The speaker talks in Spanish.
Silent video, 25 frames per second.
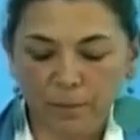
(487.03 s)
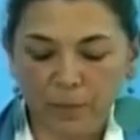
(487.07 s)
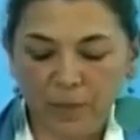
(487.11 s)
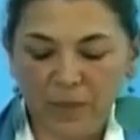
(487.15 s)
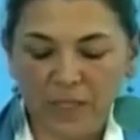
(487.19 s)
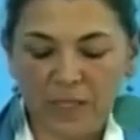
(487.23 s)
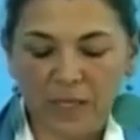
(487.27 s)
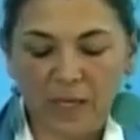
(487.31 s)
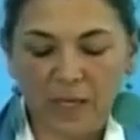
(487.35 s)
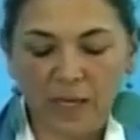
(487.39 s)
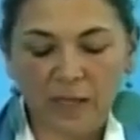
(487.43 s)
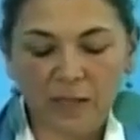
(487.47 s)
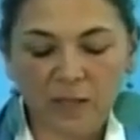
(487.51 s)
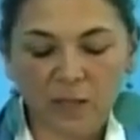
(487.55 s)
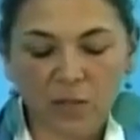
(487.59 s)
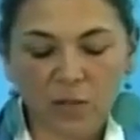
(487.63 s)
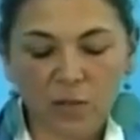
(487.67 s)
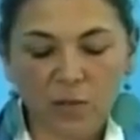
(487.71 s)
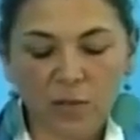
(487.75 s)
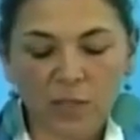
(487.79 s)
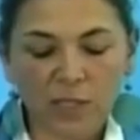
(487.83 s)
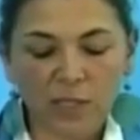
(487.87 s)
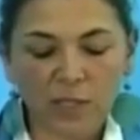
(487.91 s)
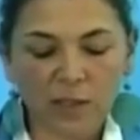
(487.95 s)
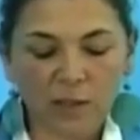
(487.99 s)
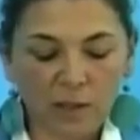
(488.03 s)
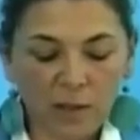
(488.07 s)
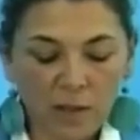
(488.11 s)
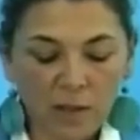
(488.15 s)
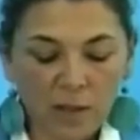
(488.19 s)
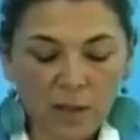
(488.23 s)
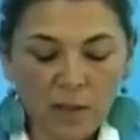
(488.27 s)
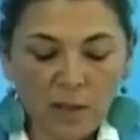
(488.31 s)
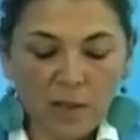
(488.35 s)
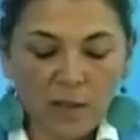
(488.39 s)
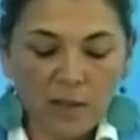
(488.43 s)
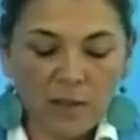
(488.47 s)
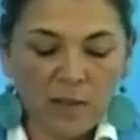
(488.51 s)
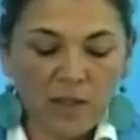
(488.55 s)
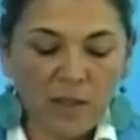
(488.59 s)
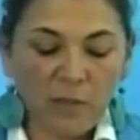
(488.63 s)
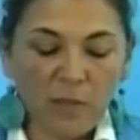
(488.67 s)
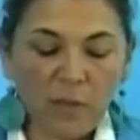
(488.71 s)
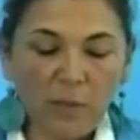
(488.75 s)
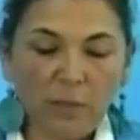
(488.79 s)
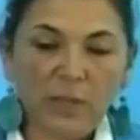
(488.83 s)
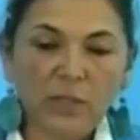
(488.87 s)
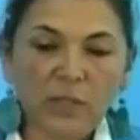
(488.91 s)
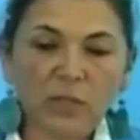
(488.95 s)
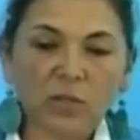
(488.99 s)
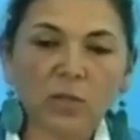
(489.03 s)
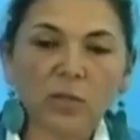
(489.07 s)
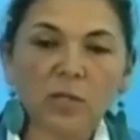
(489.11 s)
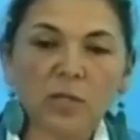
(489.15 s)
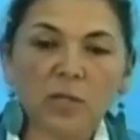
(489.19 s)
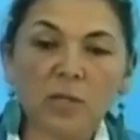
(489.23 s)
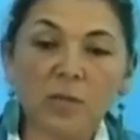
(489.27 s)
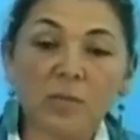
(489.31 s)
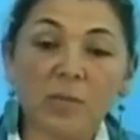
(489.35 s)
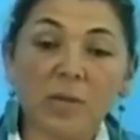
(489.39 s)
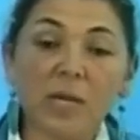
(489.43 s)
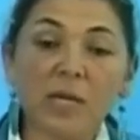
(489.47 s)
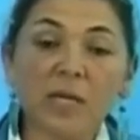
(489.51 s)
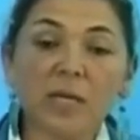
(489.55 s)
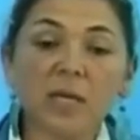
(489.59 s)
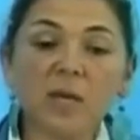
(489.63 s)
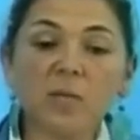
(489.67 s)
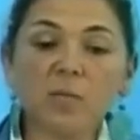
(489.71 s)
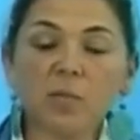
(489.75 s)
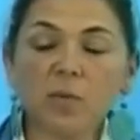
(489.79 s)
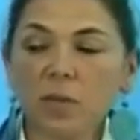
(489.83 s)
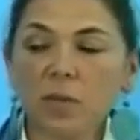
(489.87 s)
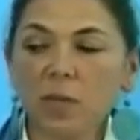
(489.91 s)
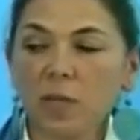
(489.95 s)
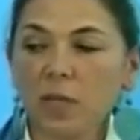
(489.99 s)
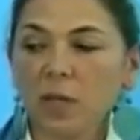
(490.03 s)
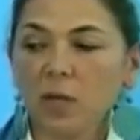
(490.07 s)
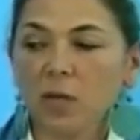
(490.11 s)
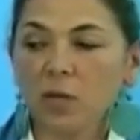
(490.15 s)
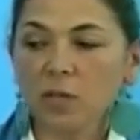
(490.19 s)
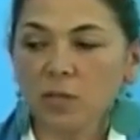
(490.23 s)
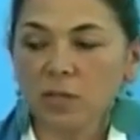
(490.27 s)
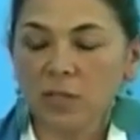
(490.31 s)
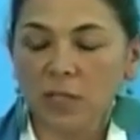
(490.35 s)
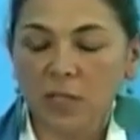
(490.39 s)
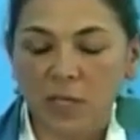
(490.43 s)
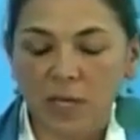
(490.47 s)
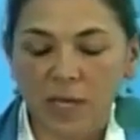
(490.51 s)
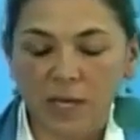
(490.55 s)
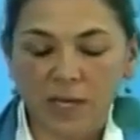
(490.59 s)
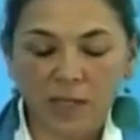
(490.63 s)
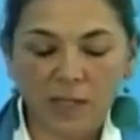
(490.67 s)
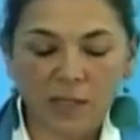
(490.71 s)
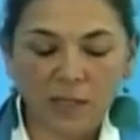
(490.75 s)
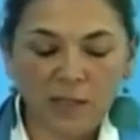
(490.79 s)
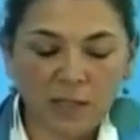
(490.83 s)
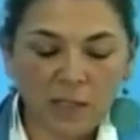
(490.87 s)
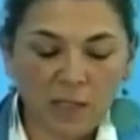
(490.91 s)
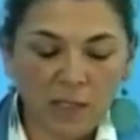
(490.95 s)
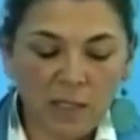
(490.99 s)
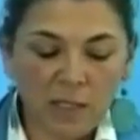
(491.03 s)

de accionar de mi persona y de mi equipo de concejales,